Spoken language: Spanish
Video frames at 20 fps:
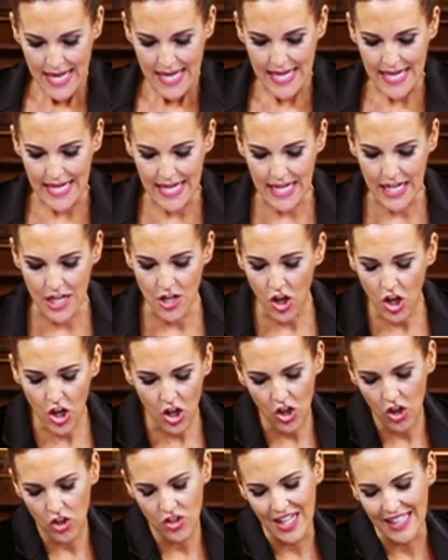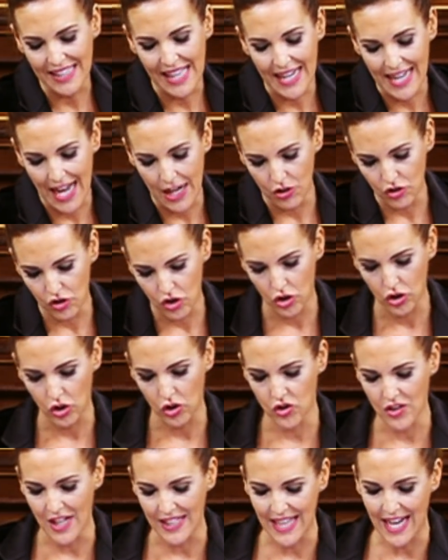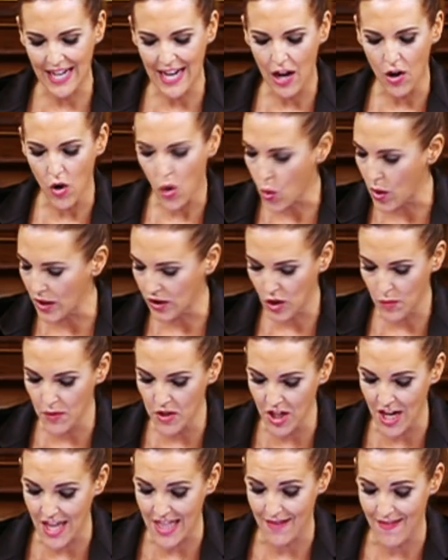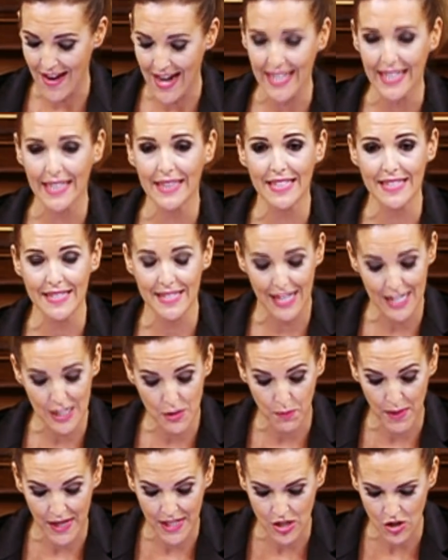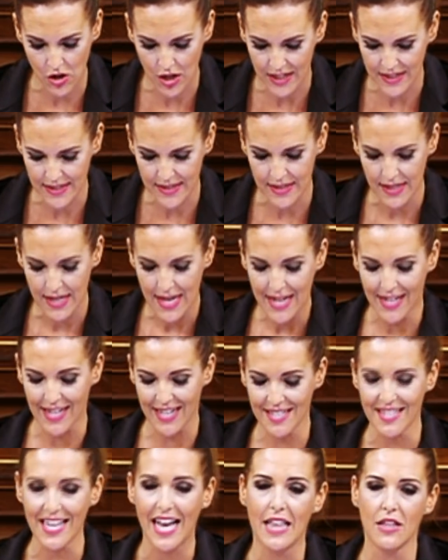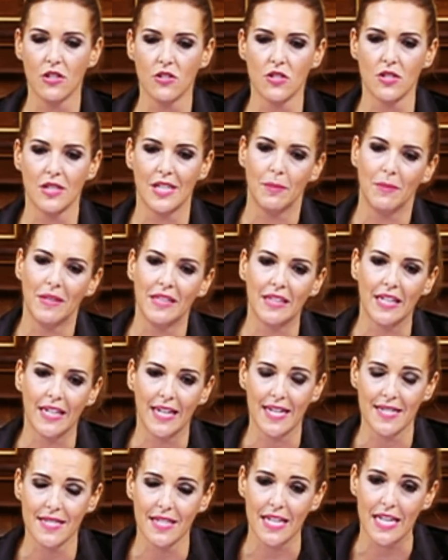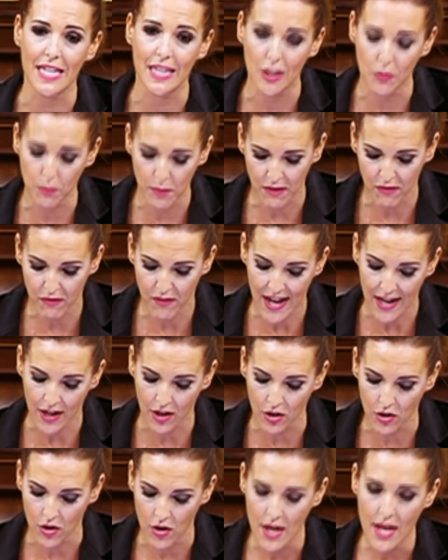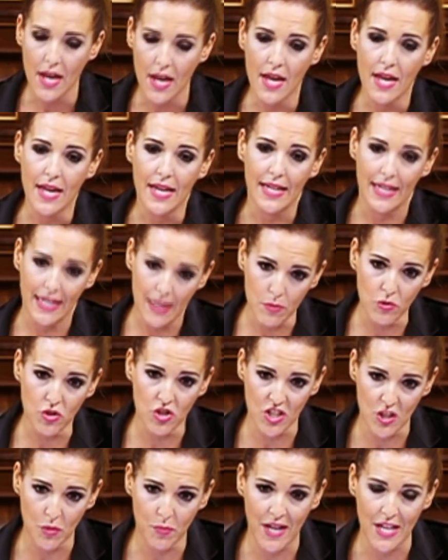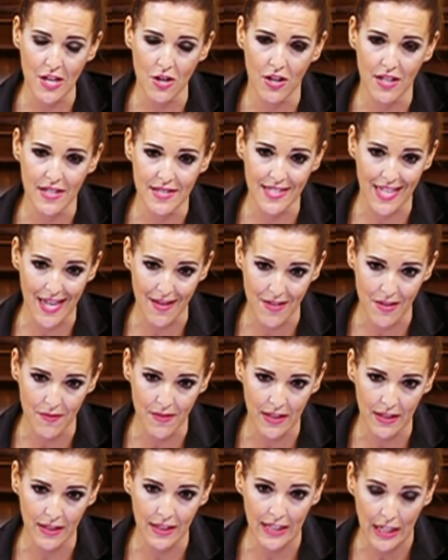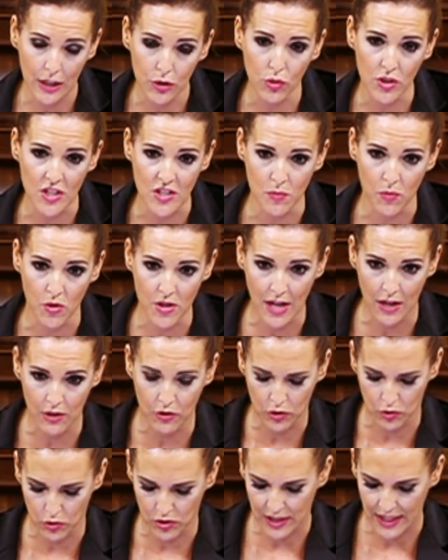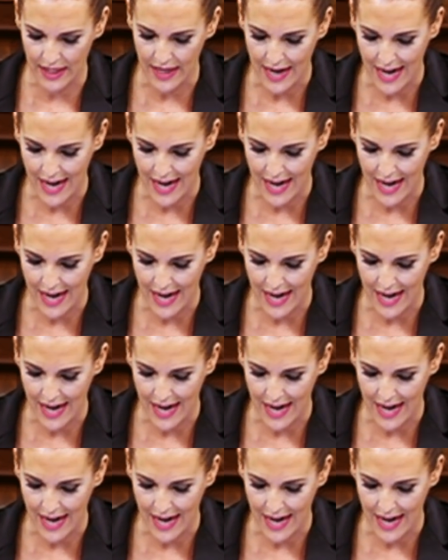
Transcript: Y no nos ataca a nosotros, ataca a los cuatro millones de valientes españoles cansados de mentiras y despilfarro y muchos españoles que viven del turismo y a los que usted